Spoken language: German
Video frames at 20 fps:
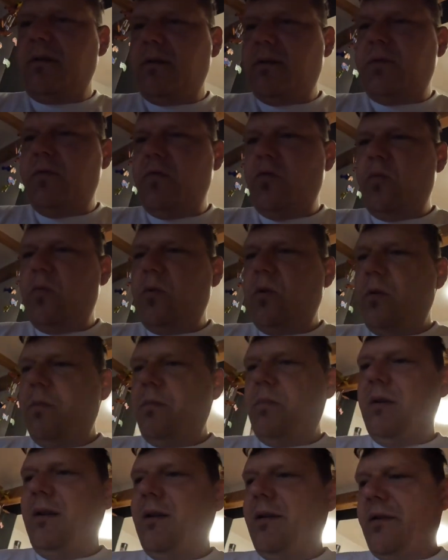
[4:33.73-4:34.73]

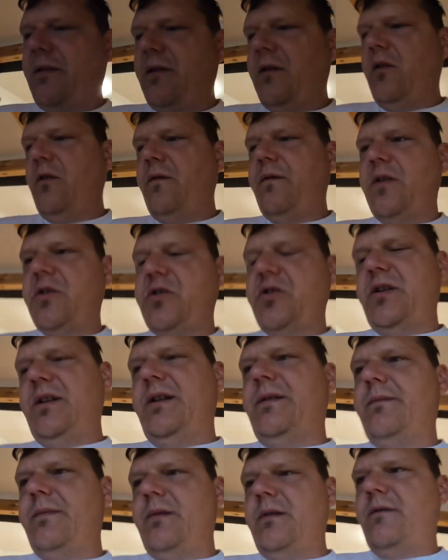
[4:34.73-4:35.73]
Knoblauchpilze,
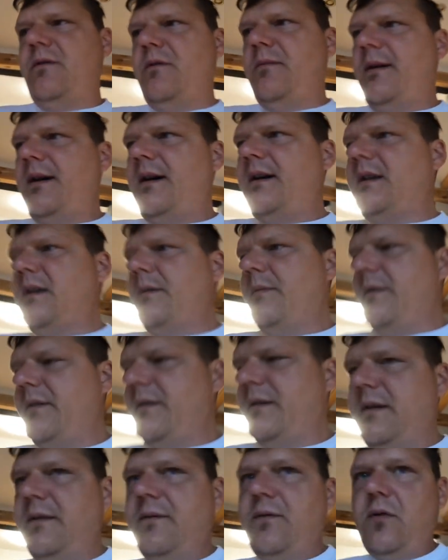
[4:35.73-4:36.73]
Auberginen. Wir machen
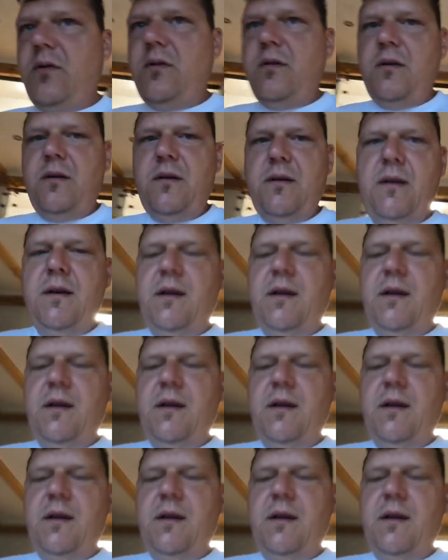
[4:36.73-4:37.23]
nämlich die Woche.